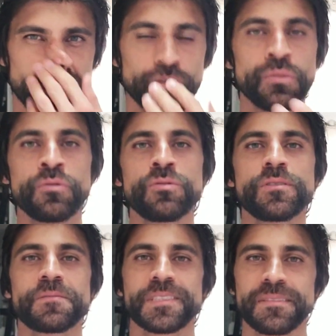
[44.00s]
Todo mundo,
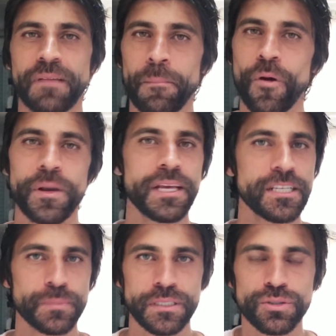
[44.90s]
a maioria
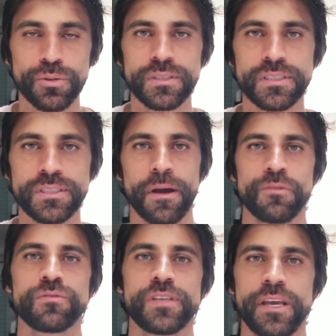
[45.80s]
das pessoas que
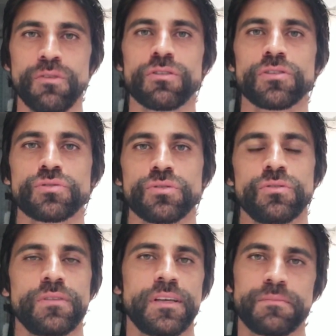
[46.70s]
manuseiam
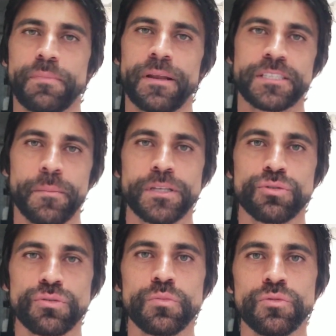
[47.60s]
ultrassom, né, praticamente
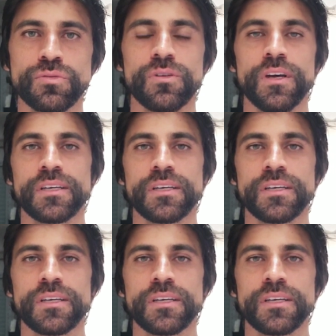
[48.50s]
todo mundo,